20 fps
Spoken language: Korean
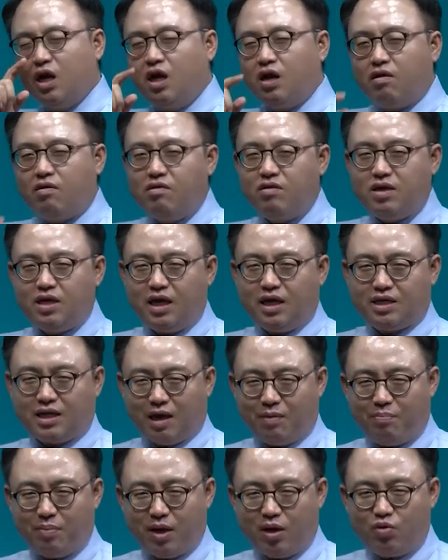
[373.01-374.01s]
거기에
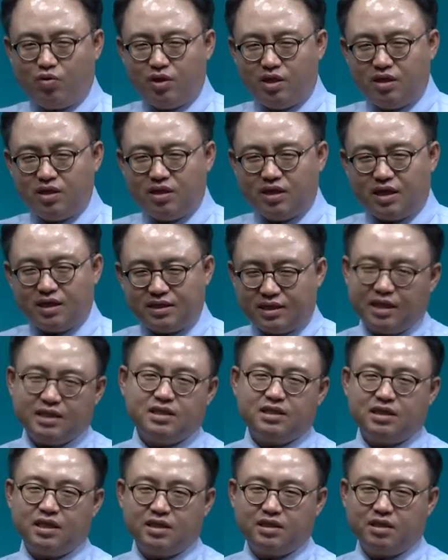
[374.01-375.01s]
답하고 있는 게
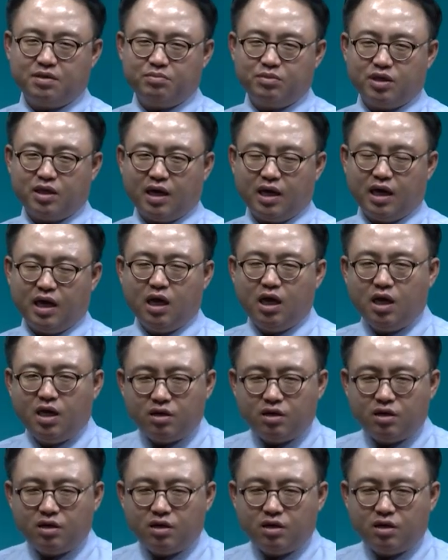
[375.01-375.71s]
짜증난답니다.